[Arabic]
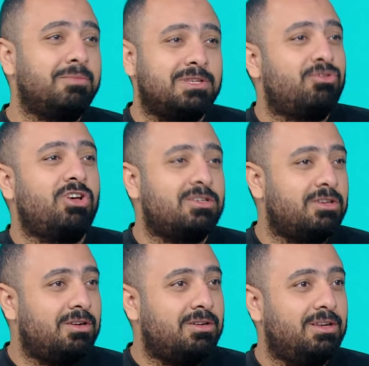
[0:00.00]
بس ده مش
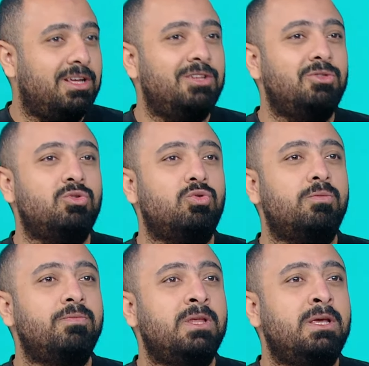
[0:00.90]
هيحصل لانه
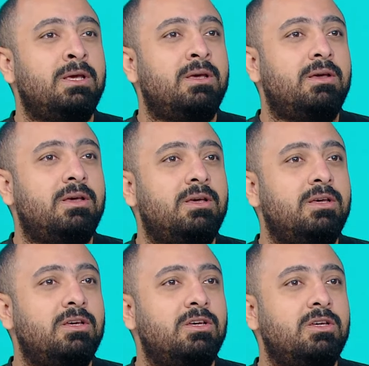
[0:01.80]

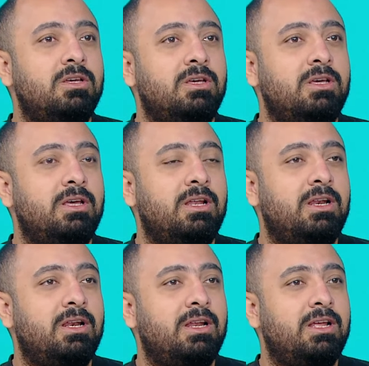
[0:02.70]
آه، آه،
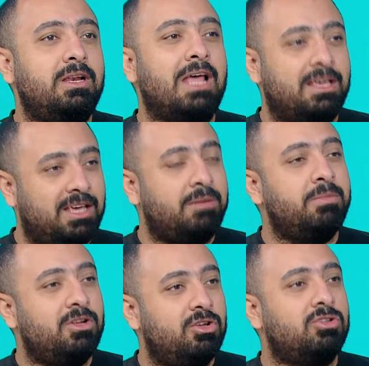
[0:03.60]
اللي
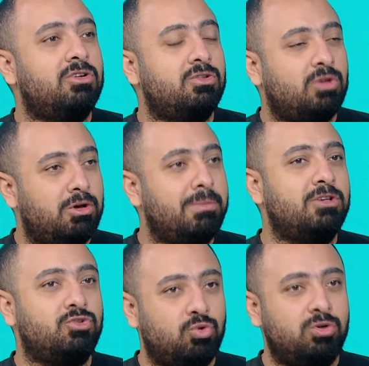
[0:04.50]
هيعمل ايرادات او يبقى
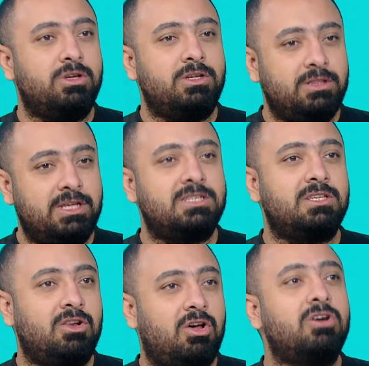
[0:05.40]
ذوق الناس
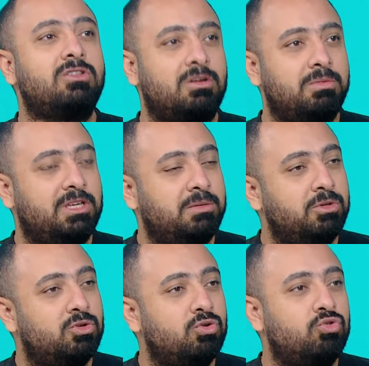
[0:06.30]
الاكتر بتحب
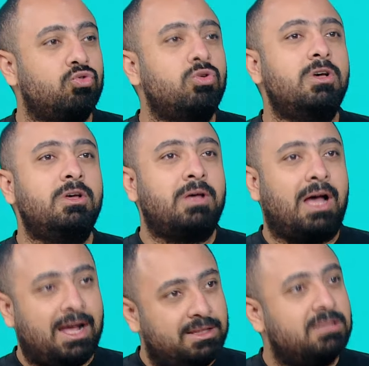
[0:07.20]
تخشه
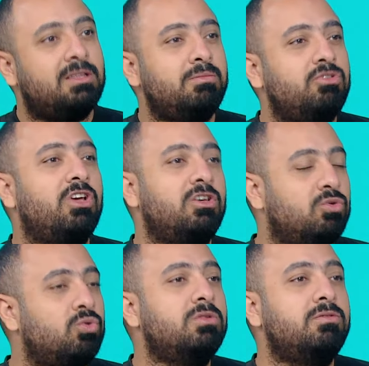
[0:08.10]
عاده مش
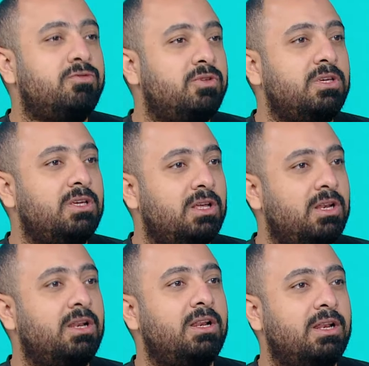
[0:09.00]
هيكون في
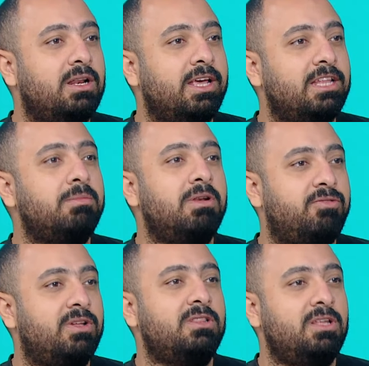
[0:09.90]
الجانب
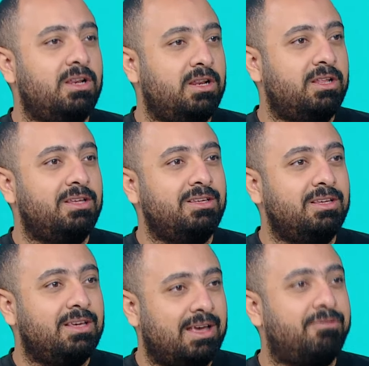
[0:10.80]
الفني اللي
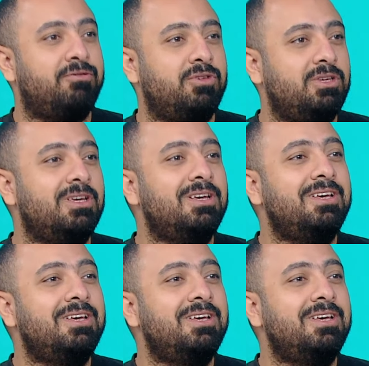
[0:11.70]
يكفي